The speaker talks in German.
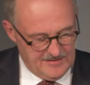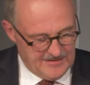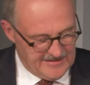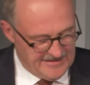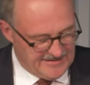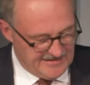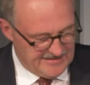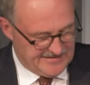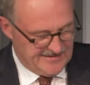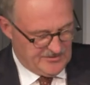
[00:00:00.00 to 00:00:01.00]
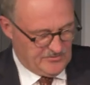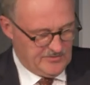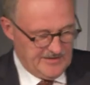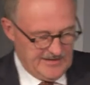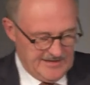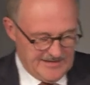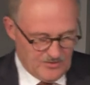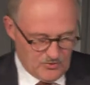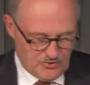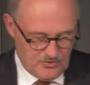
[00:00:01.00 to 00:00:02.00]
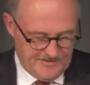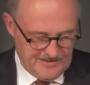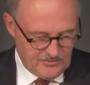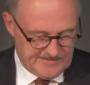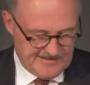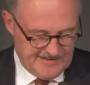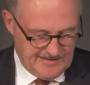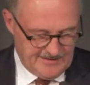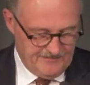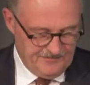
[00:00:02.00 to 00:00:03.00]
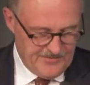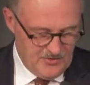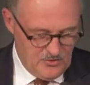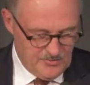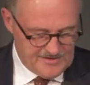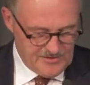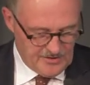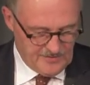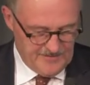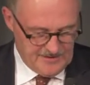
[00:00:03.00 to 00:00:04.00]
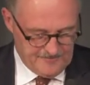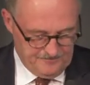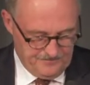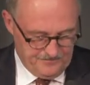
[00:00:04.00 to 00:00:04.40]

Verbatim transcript: der Digitalisierung in der Hochschulbildung zählen, überzeugen werden.